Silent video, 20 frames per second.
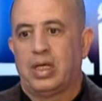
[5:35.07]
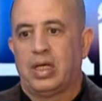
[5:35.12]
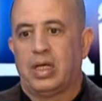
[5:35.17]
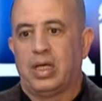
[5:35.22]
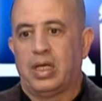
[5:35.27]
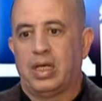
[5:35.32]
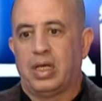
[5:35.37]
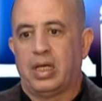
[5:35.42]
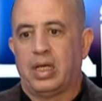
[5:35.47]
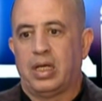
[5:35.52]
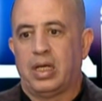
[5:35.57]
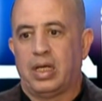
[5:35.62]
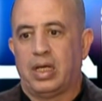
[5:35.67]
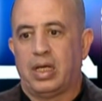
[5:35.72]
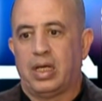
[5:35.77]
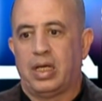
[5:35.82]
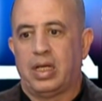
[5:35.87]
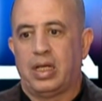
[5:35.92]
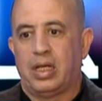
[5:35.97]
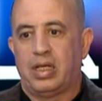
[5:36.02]

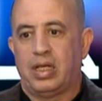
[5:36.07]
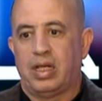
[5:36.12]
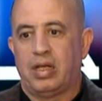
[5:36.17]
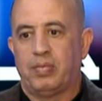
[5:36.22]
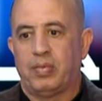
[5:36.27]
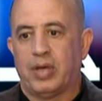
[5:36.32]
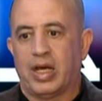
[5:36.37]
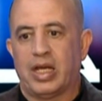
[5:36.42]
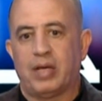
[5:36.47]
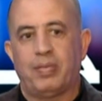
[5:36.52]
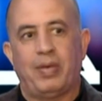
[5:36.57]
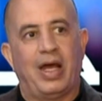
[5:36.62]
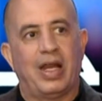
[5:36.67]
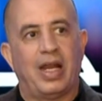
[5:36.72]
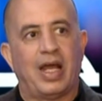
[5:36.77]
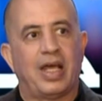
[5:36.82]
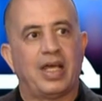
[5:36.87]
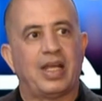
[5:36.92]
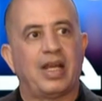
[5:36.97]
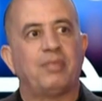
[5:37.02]
آه، للمغرب على
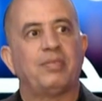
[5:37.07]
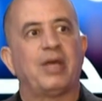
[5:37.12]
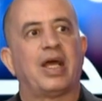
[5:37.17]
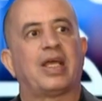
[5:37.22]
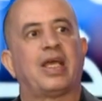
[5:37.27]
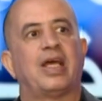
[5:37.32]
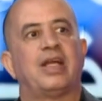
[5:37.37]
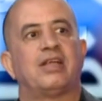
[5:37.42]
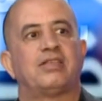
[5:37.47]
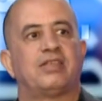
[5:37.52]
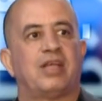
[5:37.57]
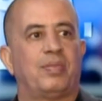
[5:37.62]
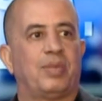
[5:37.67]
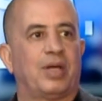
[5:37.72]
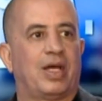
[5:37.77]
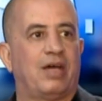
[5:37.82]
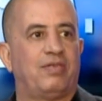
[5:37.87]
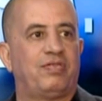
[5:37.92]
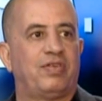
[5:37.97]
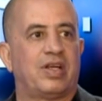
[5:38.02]
غير ما كان
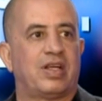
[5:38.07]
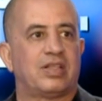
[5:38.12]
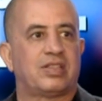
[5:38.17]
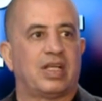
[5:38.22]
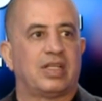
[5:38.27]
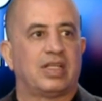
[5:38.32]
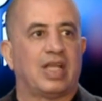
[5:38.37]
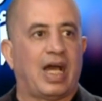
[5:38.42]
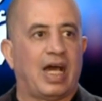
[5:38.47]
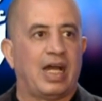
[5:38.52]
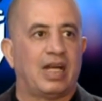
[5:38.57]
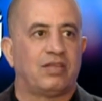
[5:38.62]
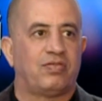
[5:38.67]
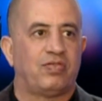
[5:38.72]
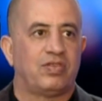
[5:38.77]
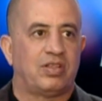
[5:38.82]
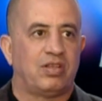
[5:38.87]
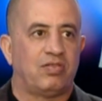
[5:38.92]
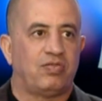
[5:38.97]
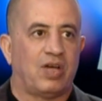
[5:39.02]
سابقا فرنسا دخلت في
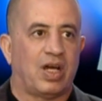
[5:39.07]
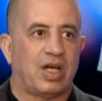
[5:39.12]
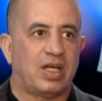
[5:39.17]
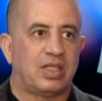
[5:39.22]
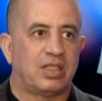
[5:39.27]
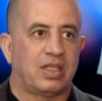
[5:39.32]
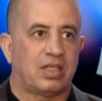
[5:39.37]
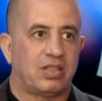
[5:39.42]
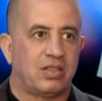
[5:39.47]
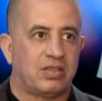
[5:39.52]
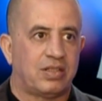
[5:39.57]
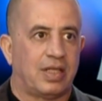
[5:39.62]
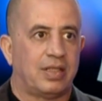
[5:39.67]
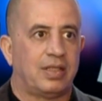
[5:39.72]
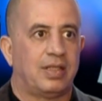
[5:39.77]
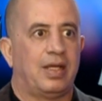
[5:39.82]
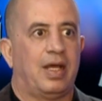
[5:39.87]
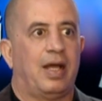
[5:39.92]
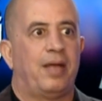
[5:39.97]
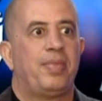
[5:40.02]
اتفاقيات
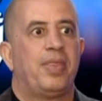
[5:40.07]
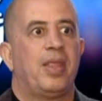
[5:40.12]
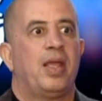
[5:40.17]
اقتصادية